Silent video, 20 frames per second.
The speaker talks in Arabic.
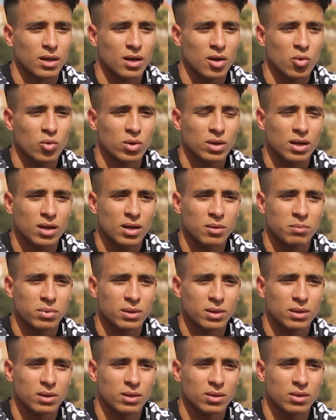اول لقب
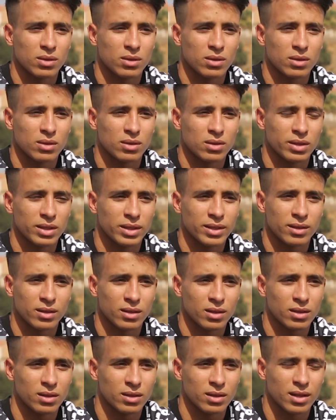ليا
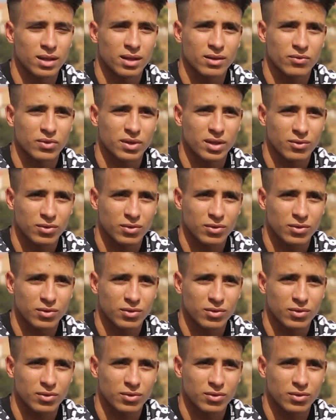اللي كان في